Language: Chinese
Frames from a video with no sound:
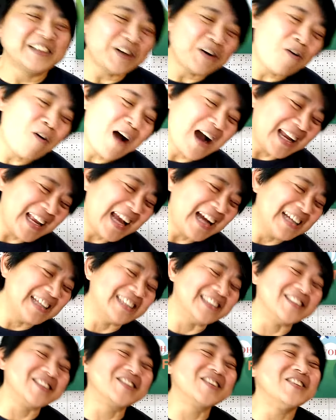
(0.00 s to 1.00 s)
就花样
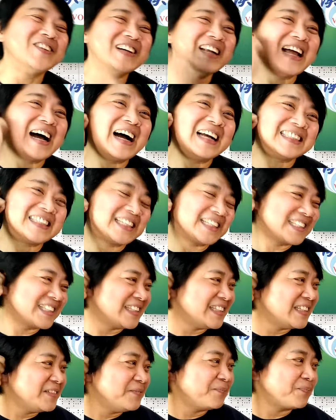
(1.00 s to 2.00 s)
很多啦，其
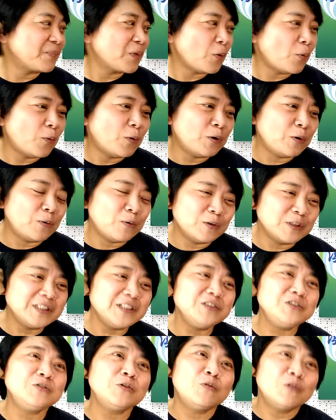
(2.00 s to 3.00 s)
实。我我
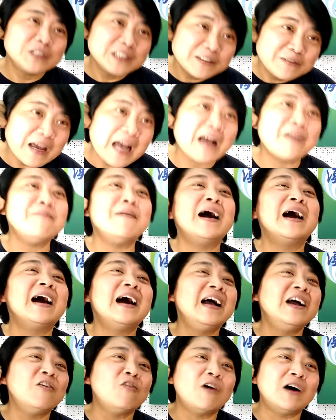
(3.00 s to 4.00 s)
是我是还蛮
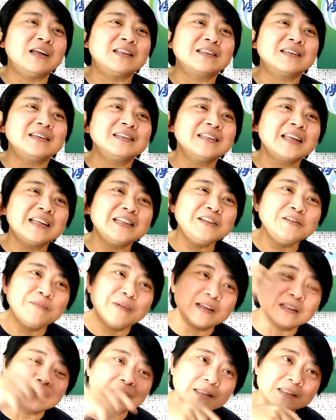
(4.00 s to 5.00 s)
爱玩的。那日
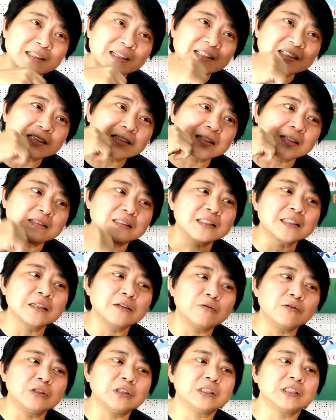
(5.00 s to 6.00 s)
本这些神
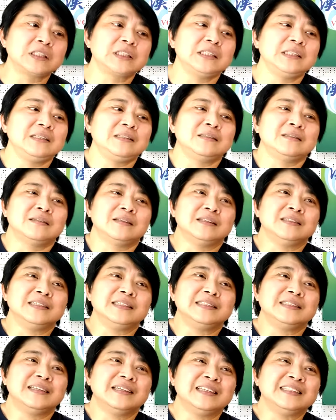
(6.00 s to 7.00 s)
社为了吸引人
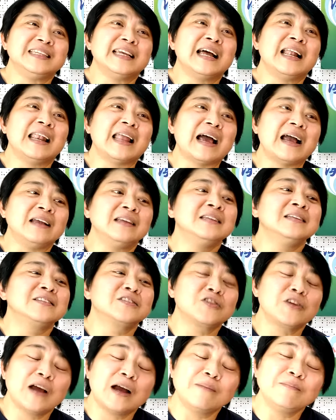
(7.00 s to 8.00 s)
人家来，
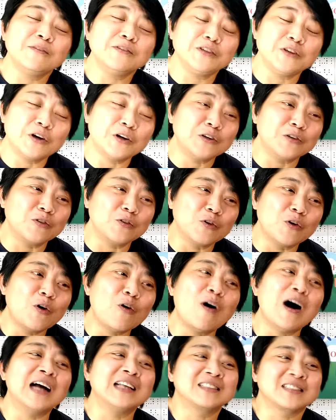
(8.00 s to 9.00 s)
所以他们有很多
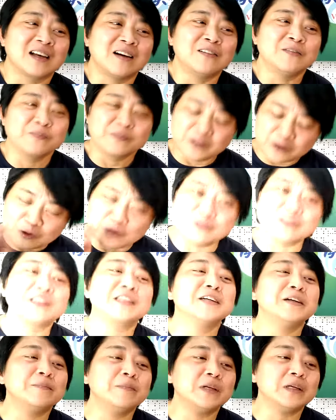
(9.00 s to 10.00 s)
花招，都很
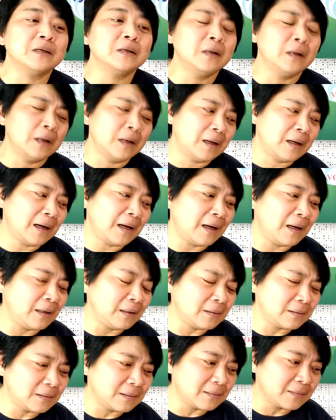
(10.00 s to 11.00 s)
特别。
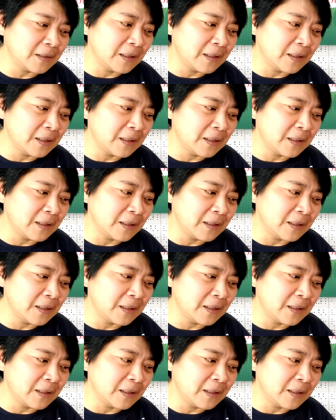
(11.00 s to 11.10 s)
他